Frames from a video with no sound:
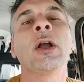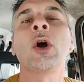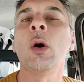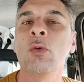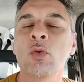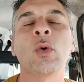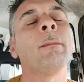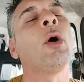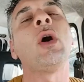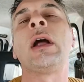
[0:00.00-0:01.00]
Comunque,
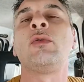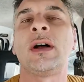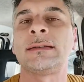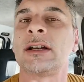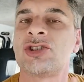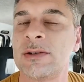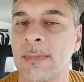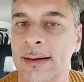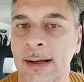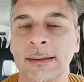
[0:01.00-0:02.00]
mo hanno fatto la
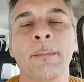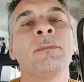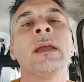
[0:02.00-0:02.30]
scimmanata.